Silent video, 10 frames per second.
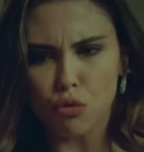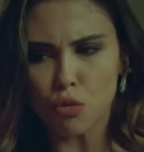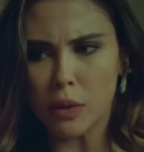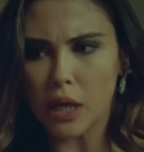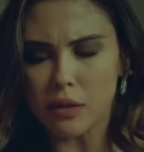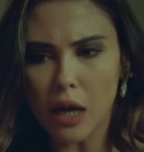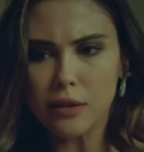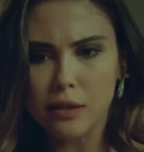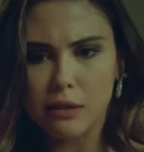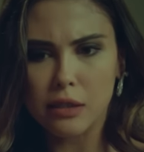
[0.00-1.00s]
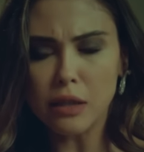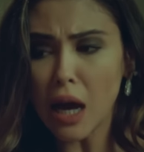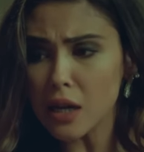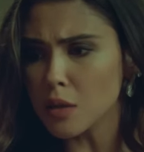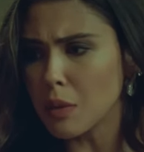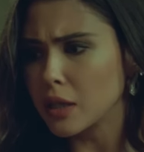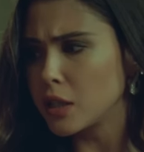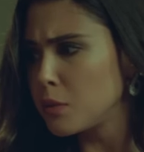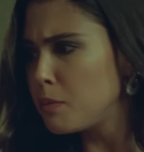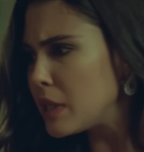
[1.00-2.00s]
düşmeden dağıttıklarını her
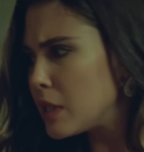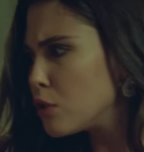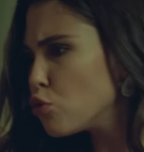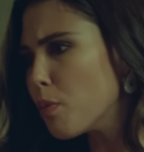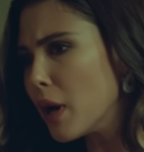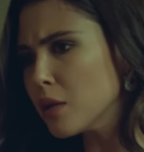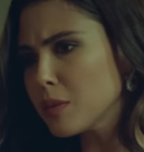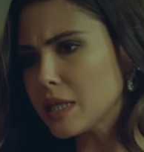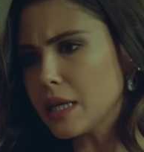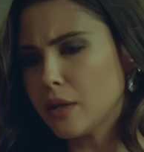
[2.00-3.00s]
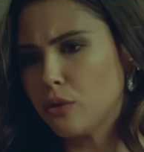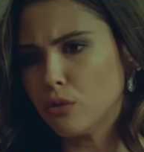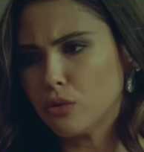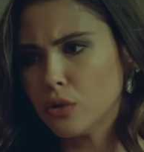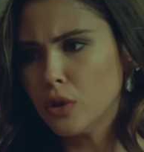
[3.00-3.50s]
zamanki gibi birilerinin toparlaması gerekiyordu.